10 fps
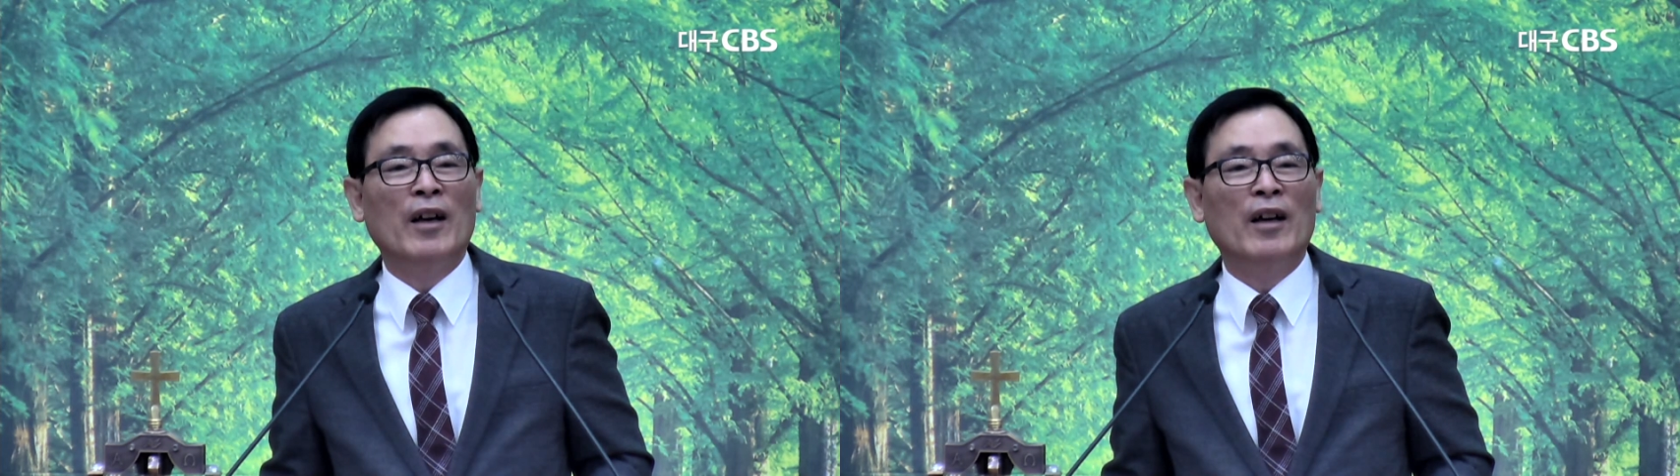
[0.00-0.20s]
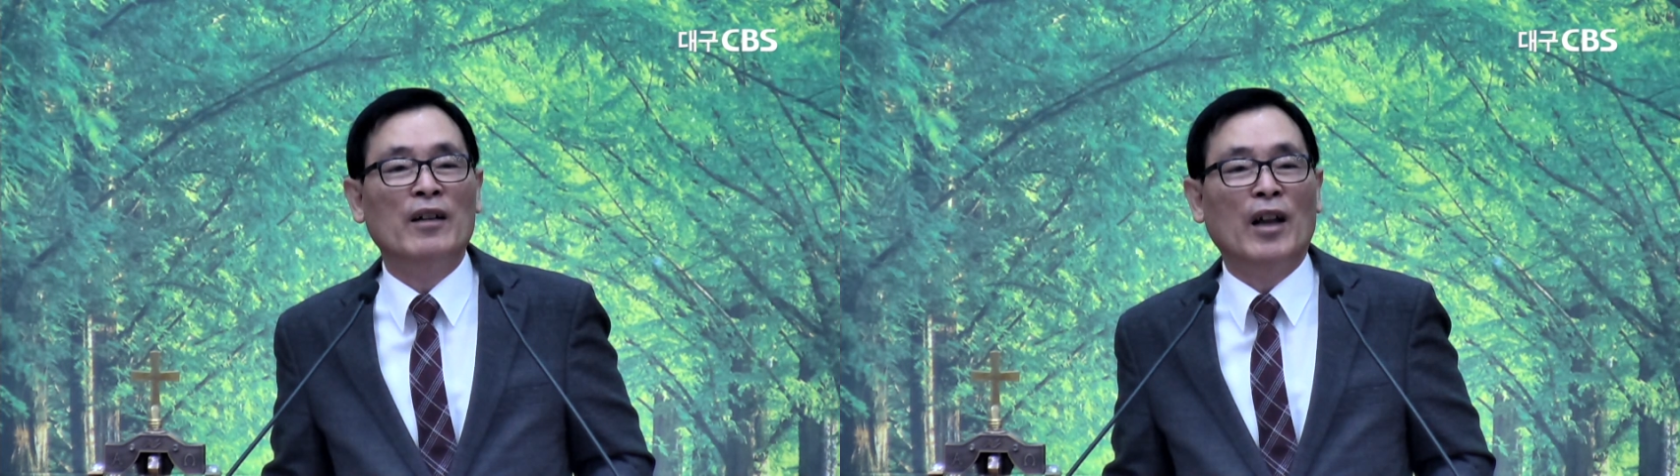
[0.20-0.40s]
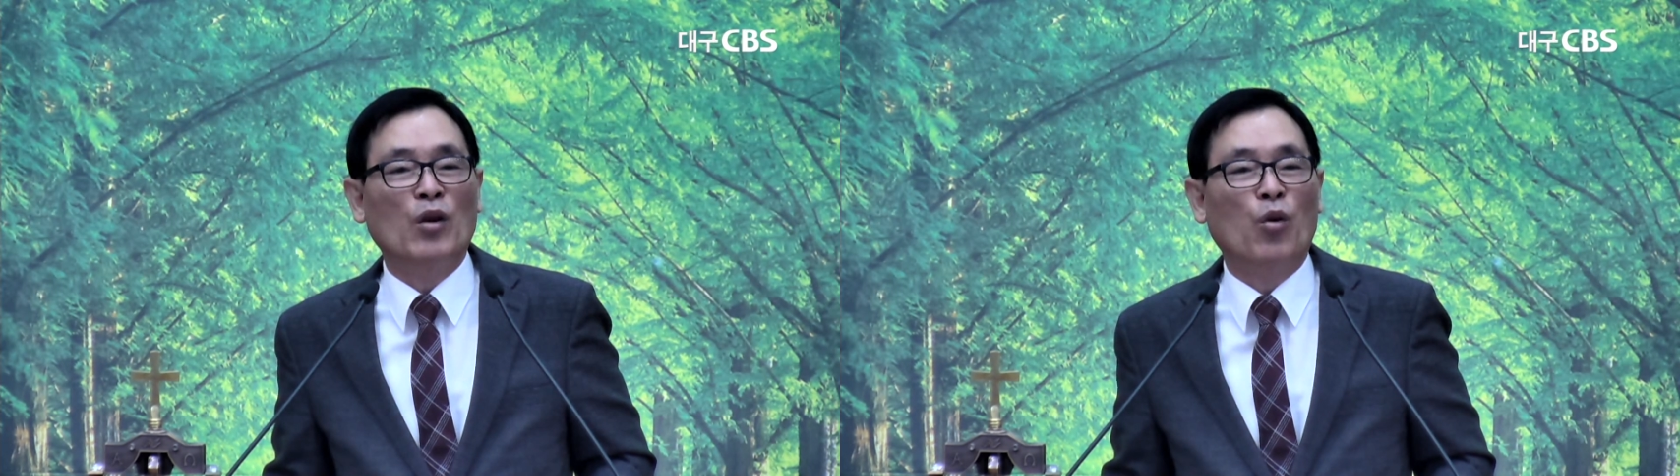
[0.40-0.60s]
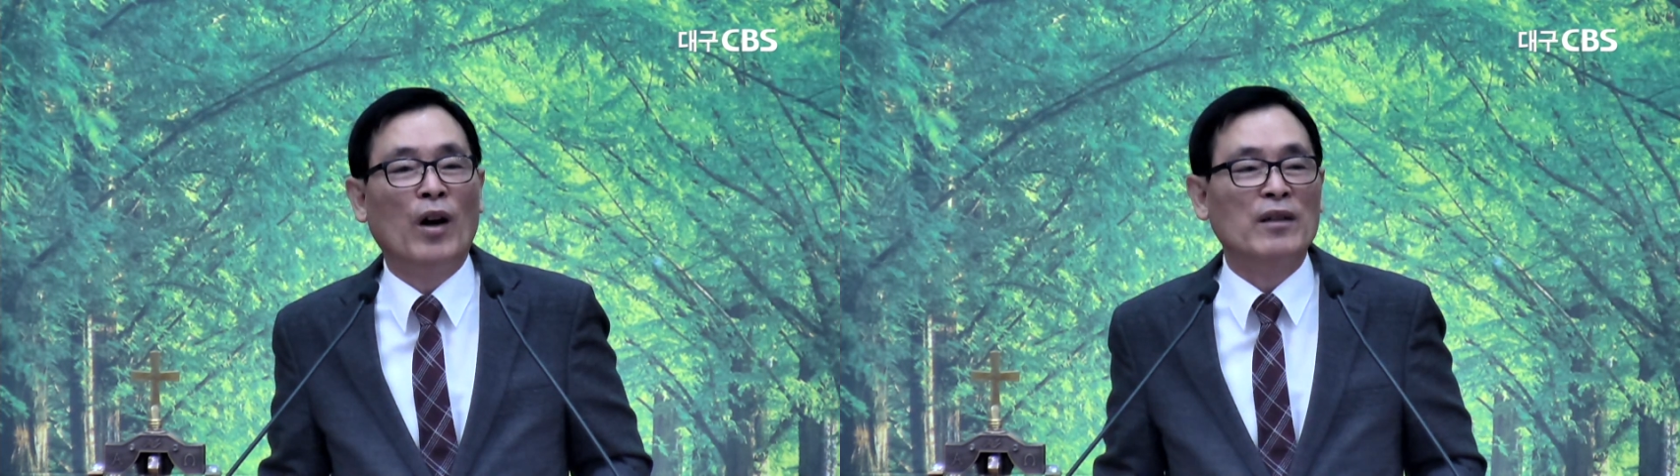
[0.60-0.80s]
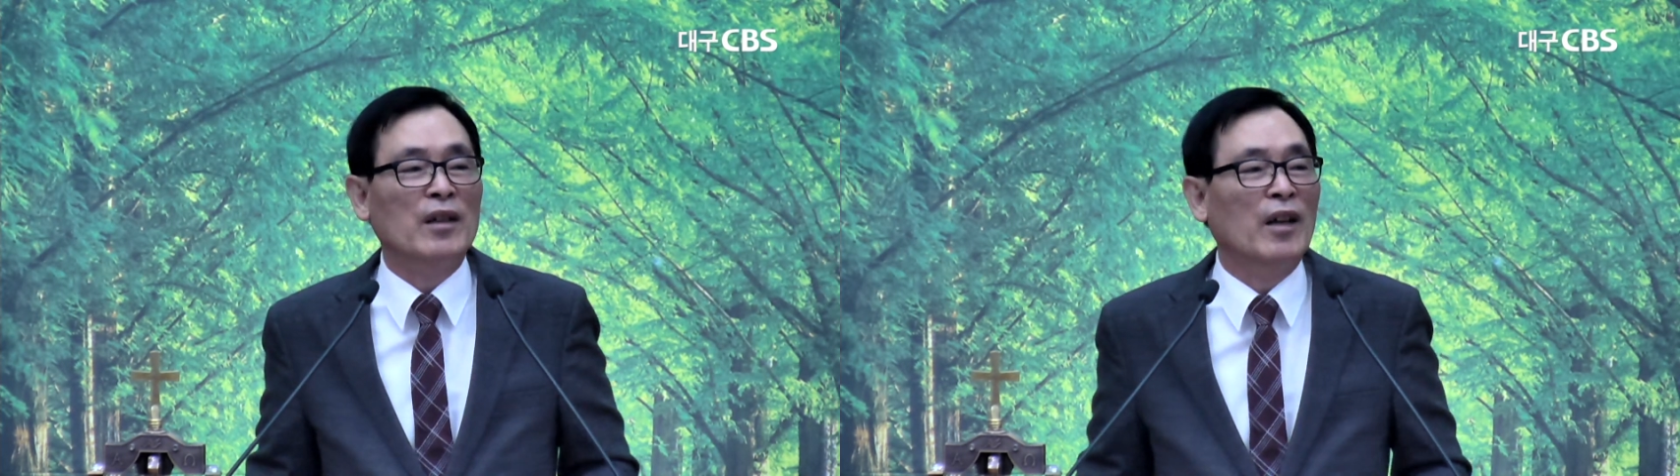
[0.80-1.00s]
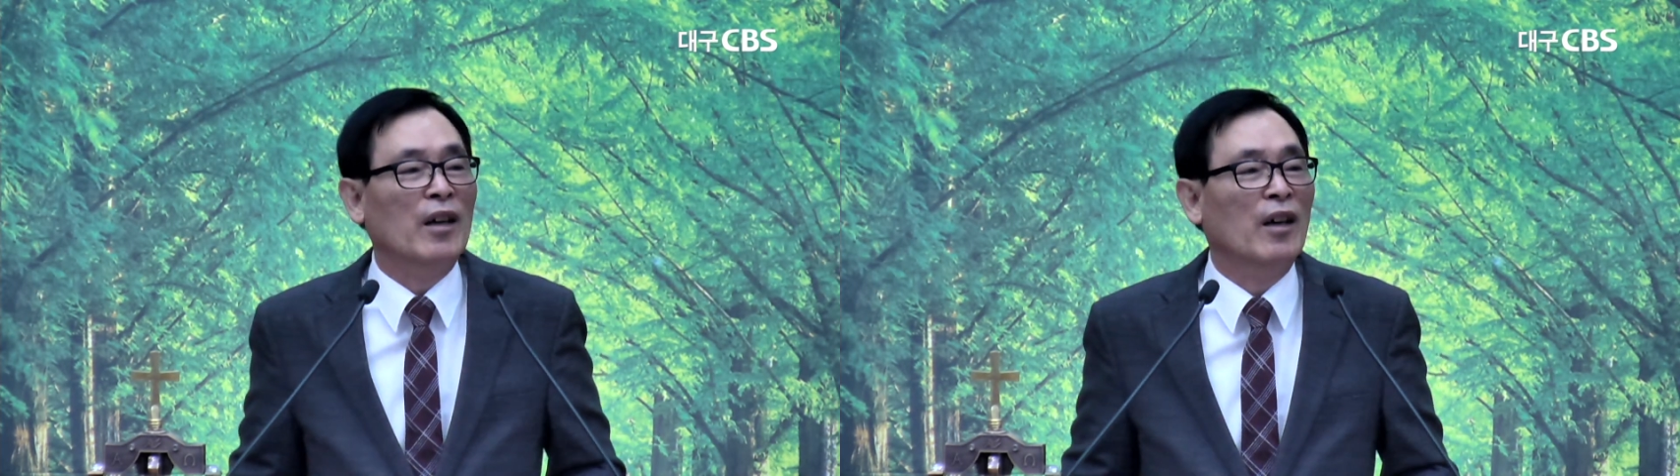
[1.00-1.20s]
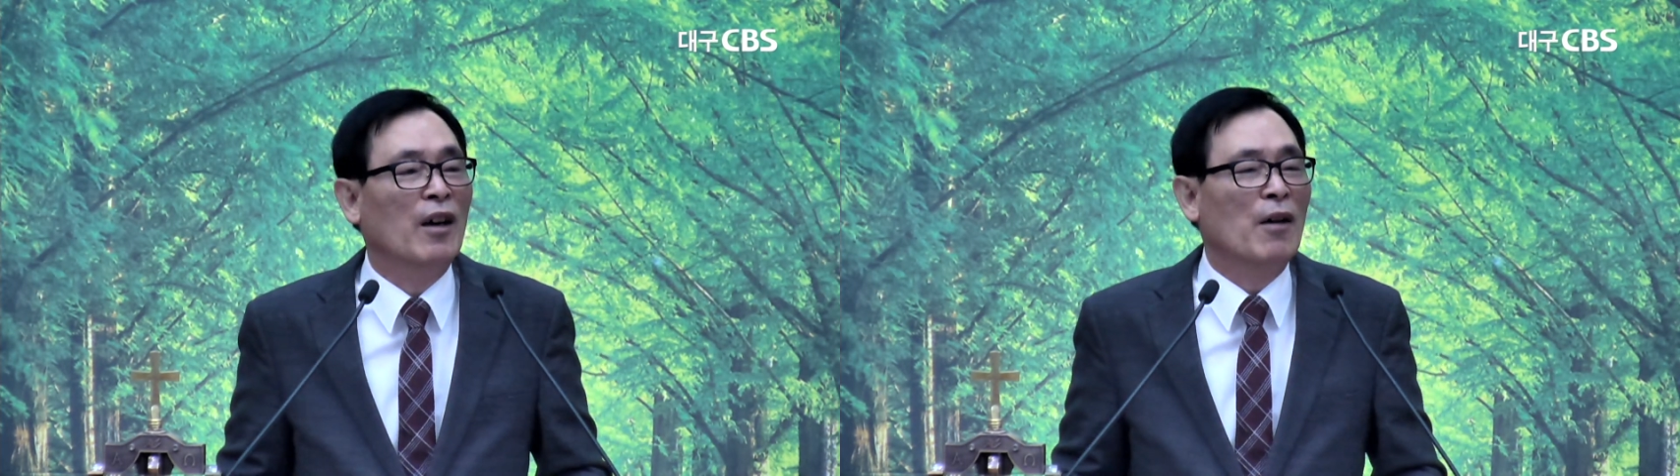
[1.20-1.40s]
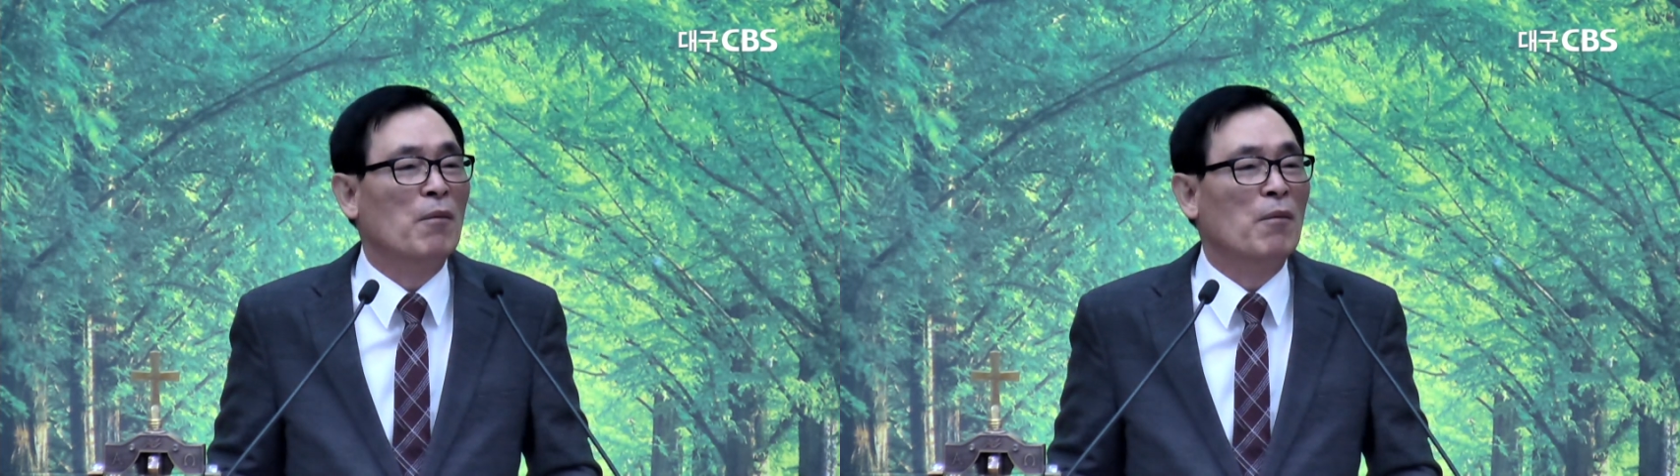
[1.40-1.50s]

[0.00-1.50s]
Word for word: 예, 네로 황제의